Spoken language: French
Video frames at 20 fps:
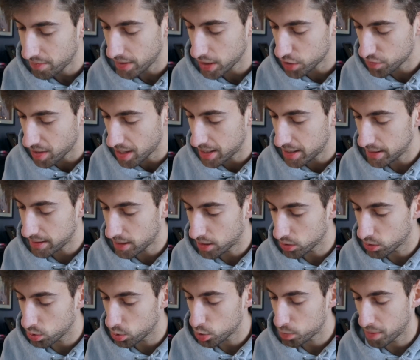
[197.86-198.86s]
Fait que je vais aller
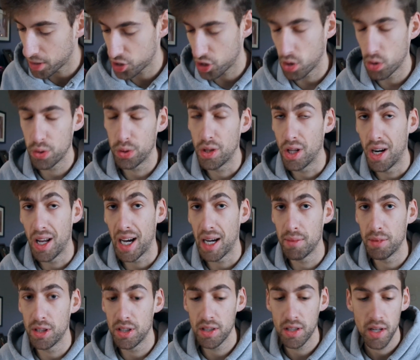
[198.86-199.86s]
tantôt, je pense genre au
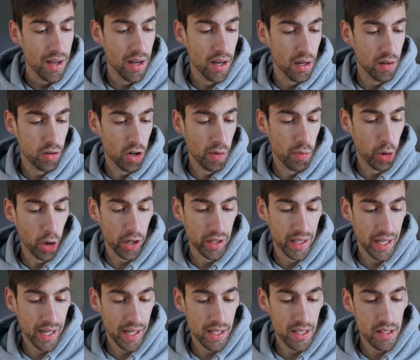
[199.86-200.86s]
Dolorama euh, voir pour un
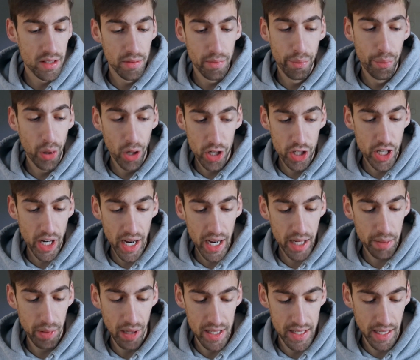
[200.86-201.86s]
case pas
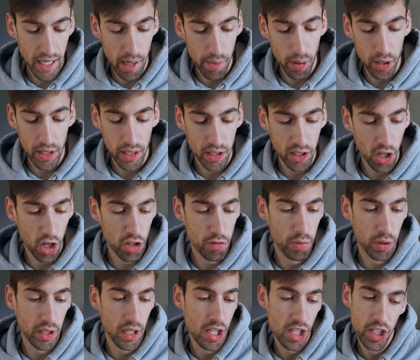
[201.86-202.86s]
cher. Puis les écrans protecteurs, je
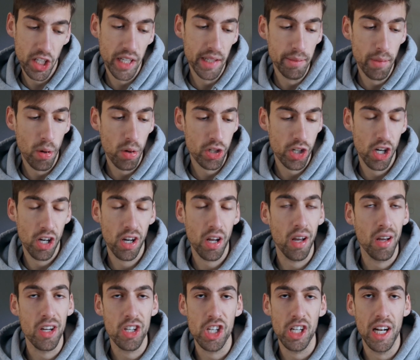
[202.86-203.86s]
peux en acheter des bons genre
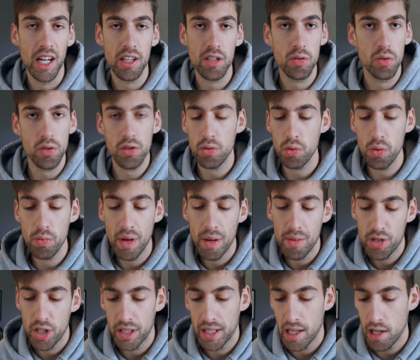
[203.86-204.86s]
euh, chez La Source ou même
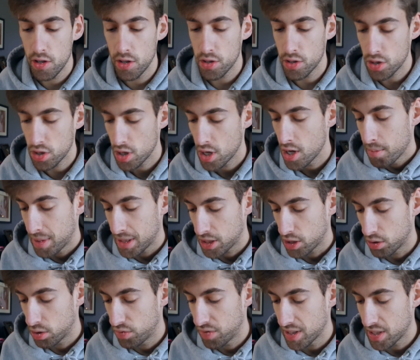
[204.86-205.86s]
chez Telus. Parce que
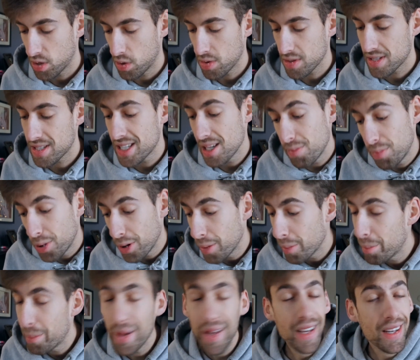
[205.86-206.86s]
de toute façon, c'est pas
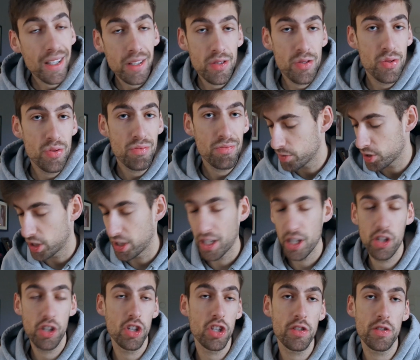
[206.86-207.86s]
perdu. J'en
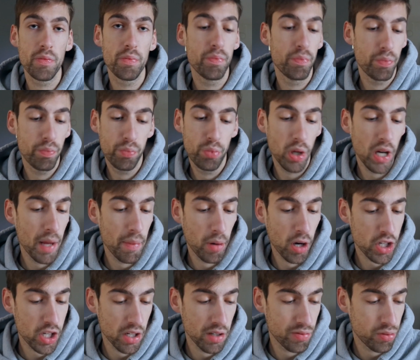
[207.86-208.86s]
aurai juste pour la
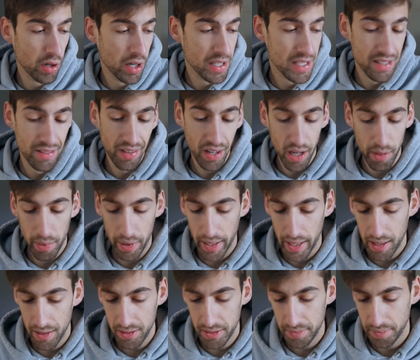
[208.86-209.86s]
prochaine fois, c'est vraiment pas
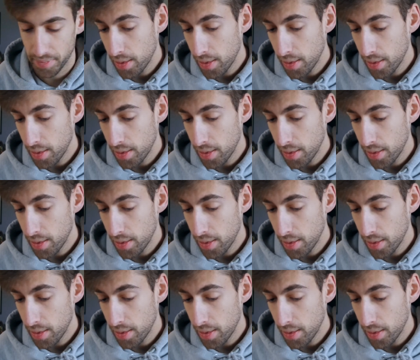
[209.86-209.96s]
grave.